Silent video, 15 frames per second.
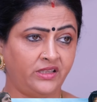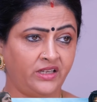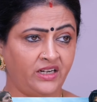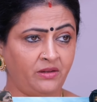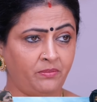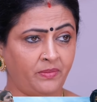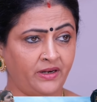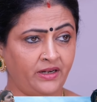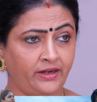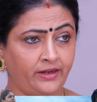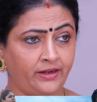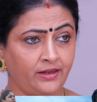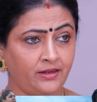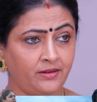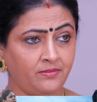இதை நீ
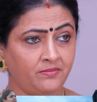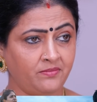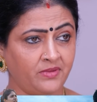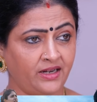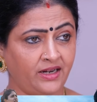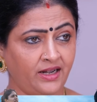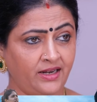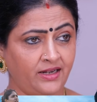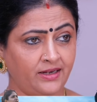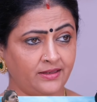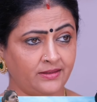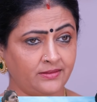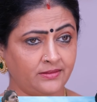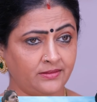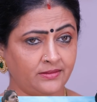பண்ணிட்டா மகா
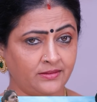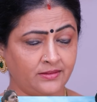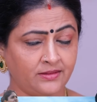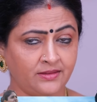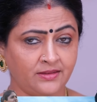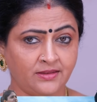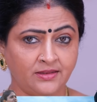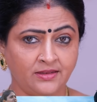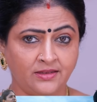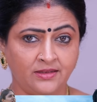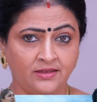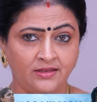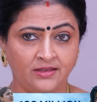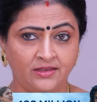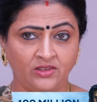இல்ல
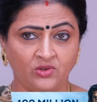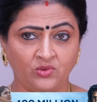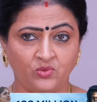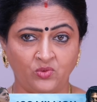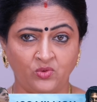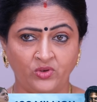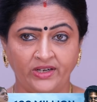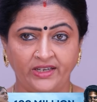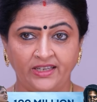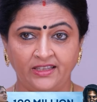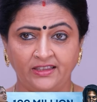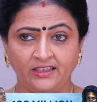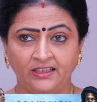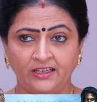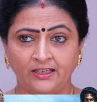இந்த ஊரை
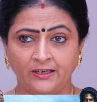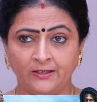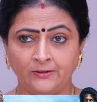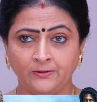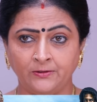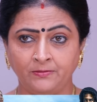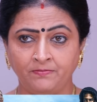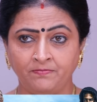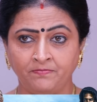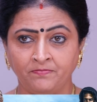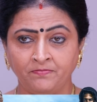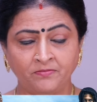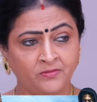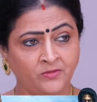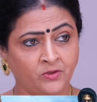எதிர்த்து நின்னாலும்
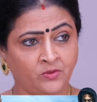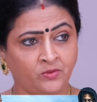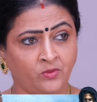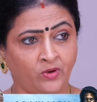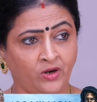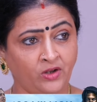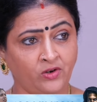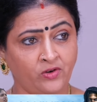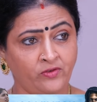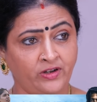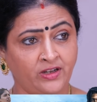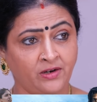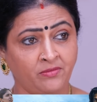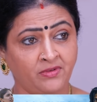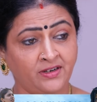
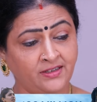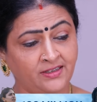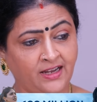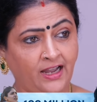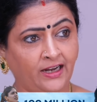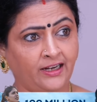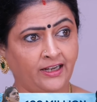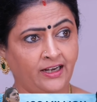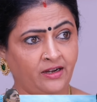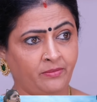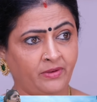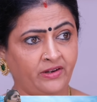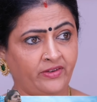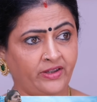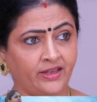உனக்கும் விக்ரம்க்கும் நான்
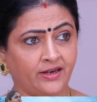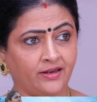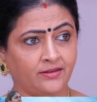கல்யாணம் பண்ணி